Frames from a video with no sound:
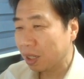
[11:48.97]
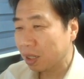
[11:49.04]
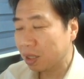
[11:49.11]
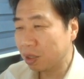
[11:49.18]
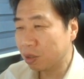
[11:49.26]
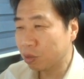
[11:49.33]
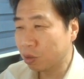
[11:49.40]

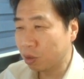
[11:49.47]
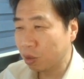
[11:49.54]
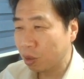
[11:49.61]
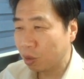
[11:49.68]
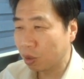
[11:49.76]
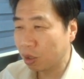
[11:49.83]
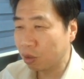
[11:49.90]
그리고
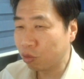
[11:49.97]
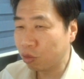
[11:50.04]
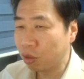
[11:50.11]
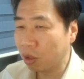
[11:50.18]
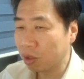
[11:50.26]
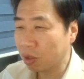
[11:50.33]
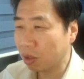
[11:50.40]
여기
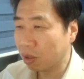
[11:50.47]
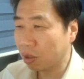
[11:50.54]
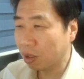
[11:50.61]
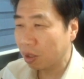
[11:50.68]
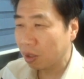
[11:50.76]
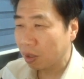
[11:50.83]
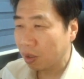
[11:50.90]
눌러서
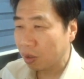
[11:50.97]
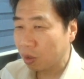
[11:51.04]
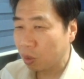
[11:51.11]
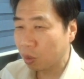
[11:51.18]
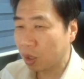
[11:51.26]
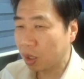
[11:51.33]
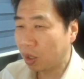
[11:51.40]

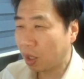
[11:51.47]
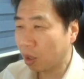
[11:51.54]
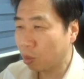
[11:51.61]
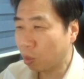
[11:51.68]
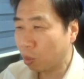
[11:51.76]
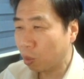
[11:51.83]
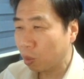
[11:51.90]
이렇게
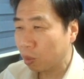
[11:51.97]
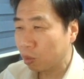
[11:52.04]
되고